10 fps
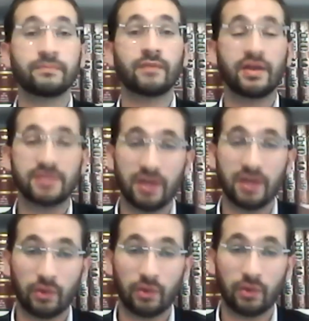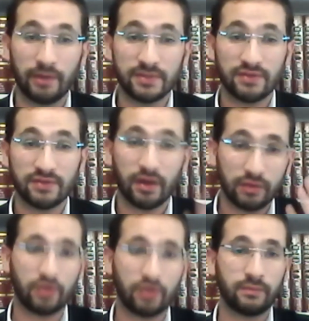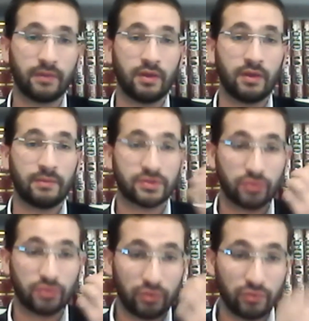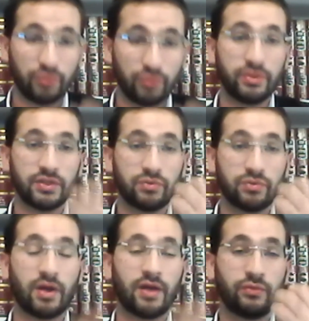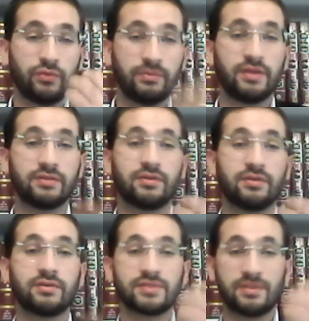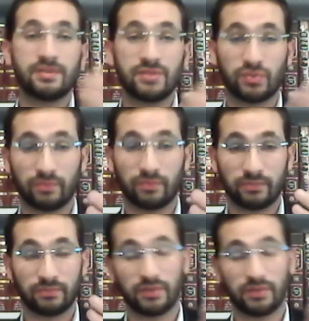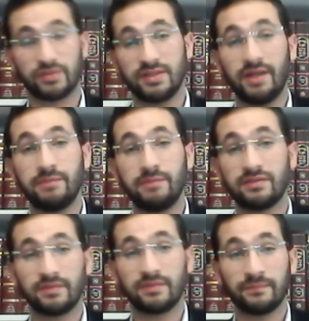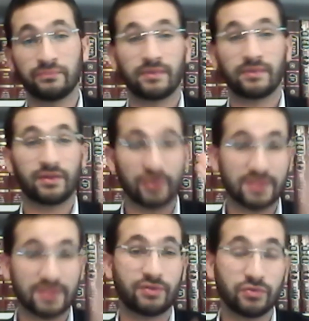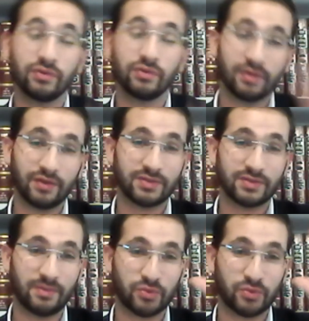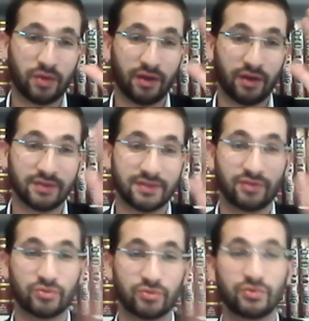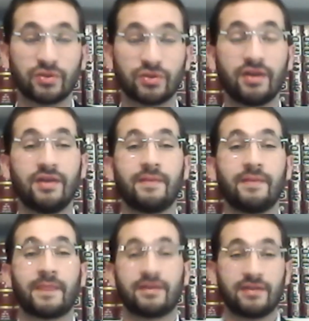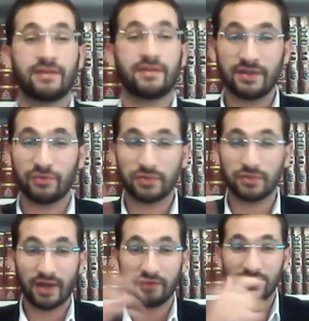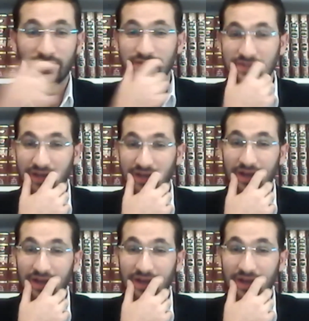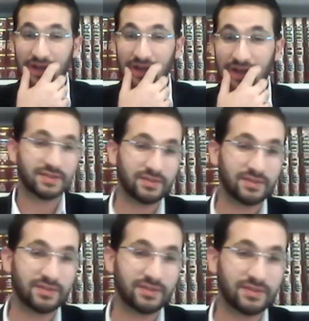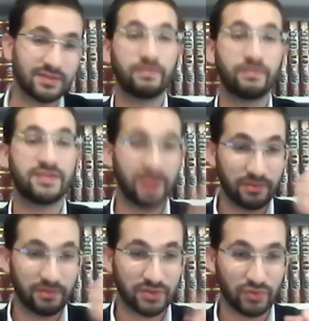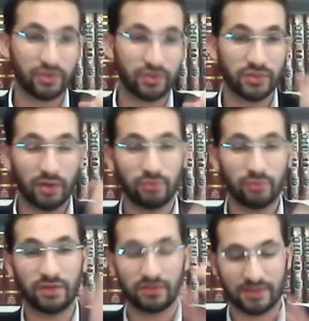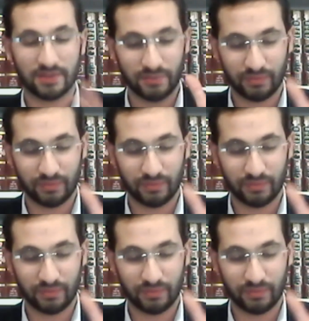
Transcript: Est-ce qu'il a accompli la mitzvah Non, parce que lui, il doit allumer dans sa maison. S'il habite dans sa voiture, alors c'est machouacher, c'est quelque chose d'autre. Quelqu'un qui habite avec une caravane, etc., alors là, ça sera sa, maison. Mais s'il a une maison, il doit allumer dans sa maison.